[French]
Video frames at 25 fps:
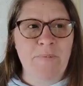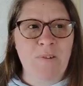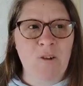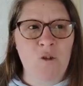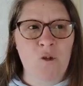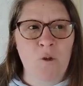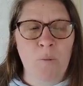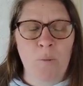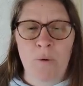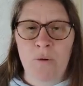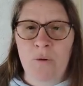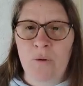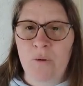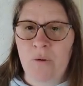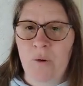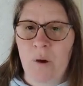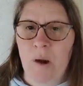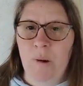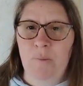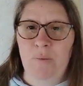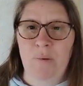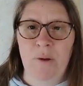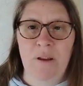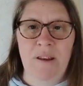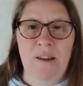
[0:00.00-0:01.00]
je pense que ça
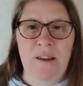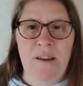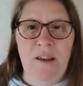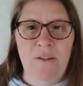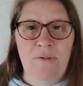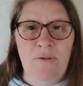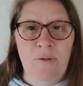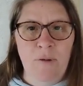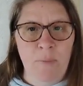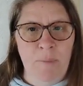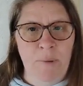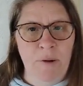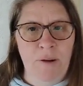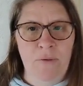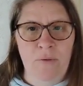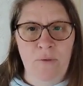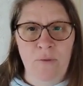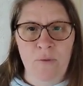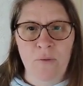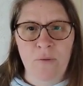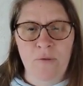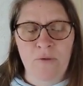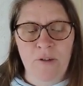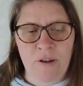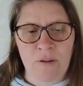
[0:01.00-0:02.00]
aurait pu être développé
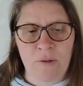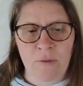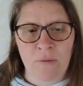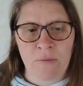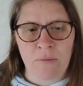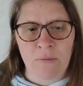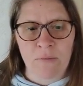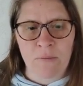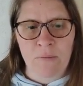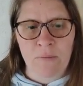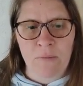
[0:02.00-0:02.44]
d'une autre façon.